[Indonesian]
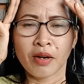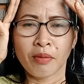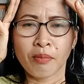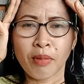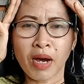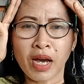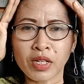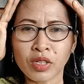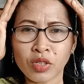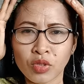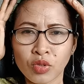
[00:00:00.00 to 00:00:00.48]

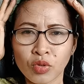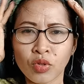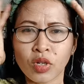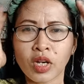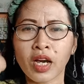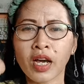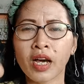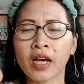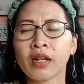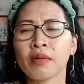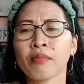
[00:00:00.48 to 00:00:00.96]
bantu
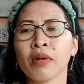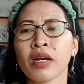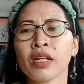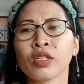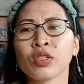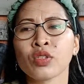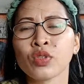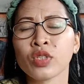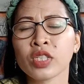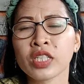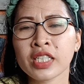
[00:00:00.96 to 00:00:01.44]
kak
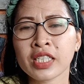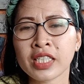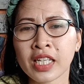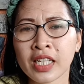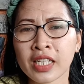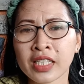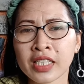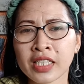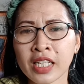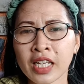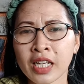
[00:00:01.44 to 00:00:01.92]
bantu di
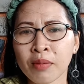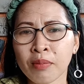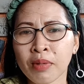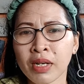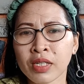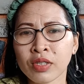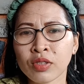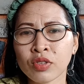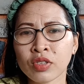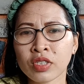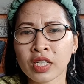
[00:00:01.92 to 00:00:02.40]
share share
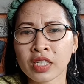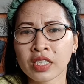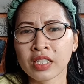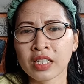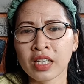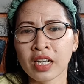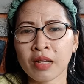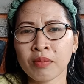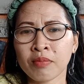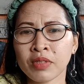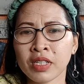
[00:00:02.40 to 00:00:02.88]
bantu
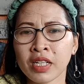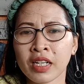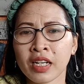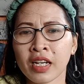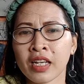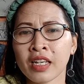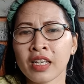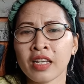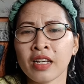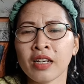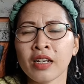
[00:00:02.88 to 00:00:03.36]
subscribe nya
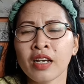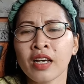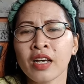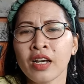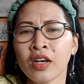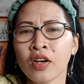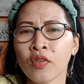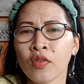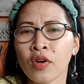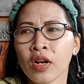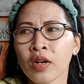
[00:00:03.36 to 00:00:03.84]
kak ya
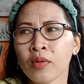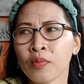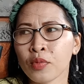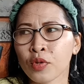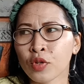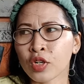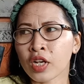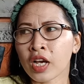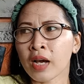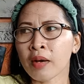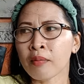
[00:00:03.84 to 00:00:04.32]

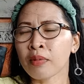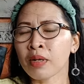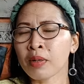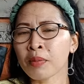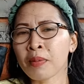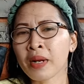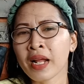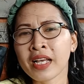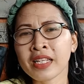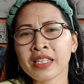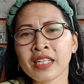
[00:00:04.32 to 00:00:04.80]
walaupun gak
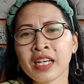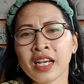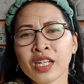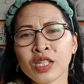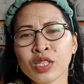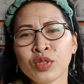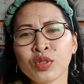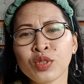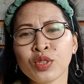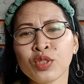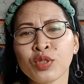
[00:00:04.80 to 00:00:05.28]
berbelanja
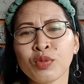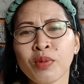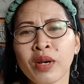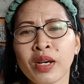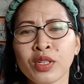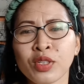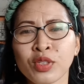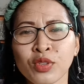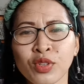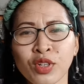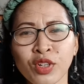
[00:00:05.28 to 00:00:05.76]
itu itu
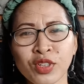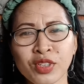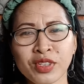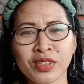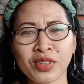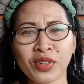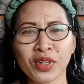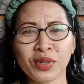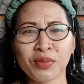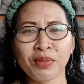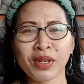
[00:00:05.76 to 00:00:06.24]
bantu
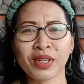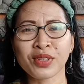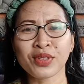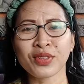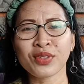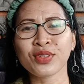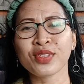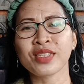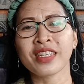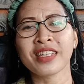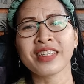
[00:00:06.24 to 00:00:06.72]
nonton
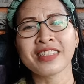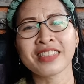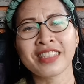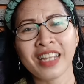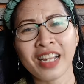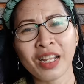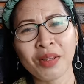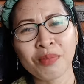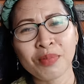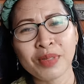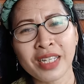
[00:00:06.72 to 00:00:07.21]
bantu
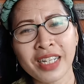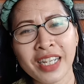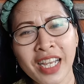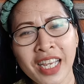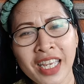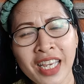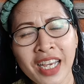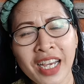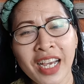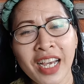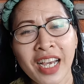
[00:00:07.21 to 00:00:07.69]
subscribe nya kak
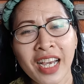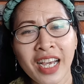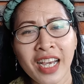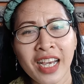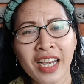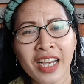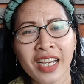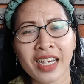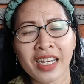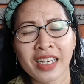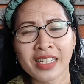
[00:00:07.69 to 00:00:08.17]
ya
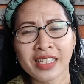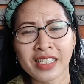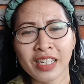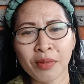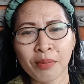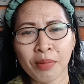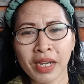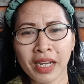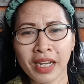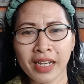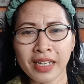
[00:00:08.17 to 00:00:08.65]

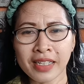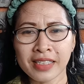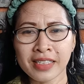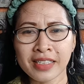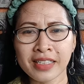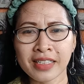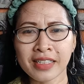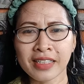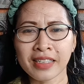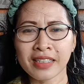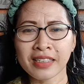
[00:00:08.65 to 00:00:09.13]
terima
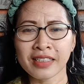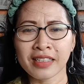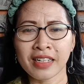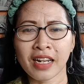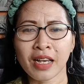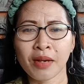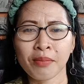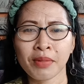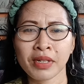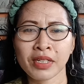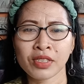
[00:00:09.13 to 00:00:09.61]
kasih
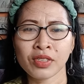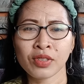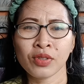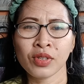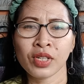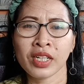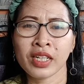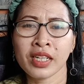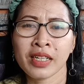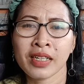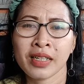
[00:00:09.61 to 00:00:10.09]
selamat
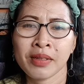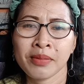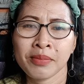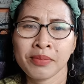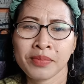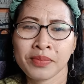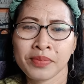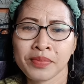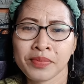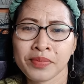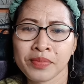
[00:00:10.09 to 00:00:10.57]

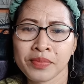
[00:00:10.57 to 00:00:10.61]
sore